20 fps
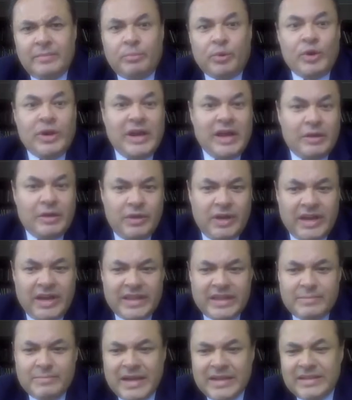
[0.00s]
Por el lado de la
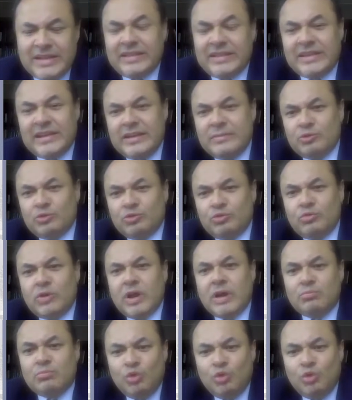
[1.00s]
demanda tenemos una